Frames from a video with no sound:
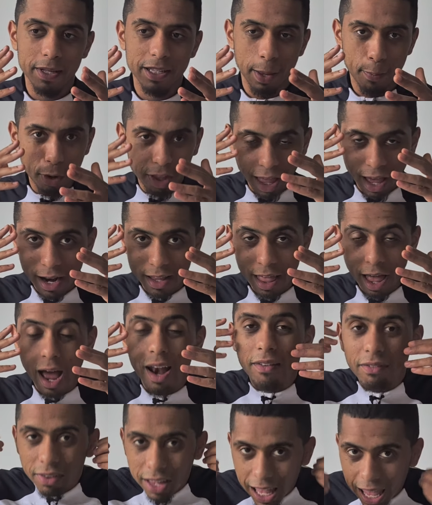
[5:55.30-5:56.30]
peut être un
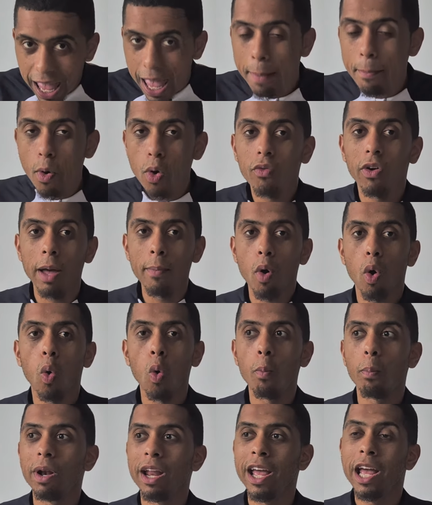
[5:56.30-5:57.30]
latéral vraiment, vraiment
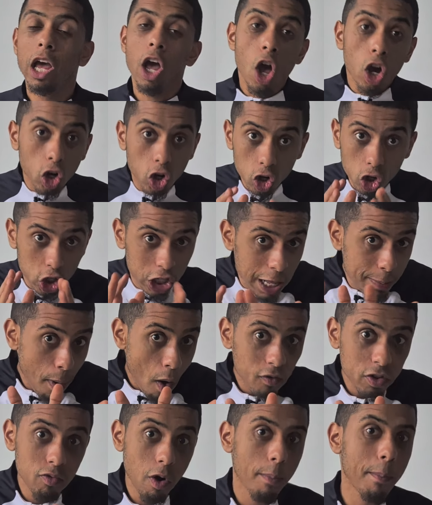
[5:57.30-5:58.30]
complet que je n'ai pas
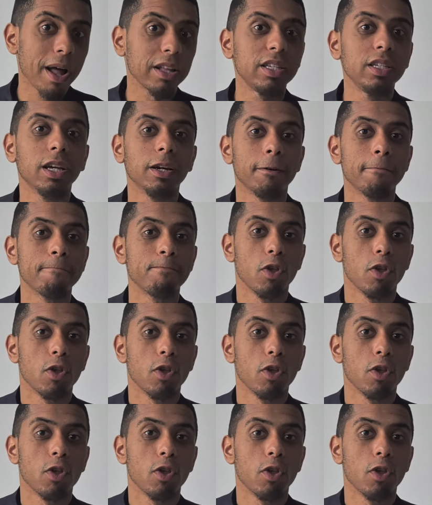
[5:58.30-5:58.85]
envie de voir partir.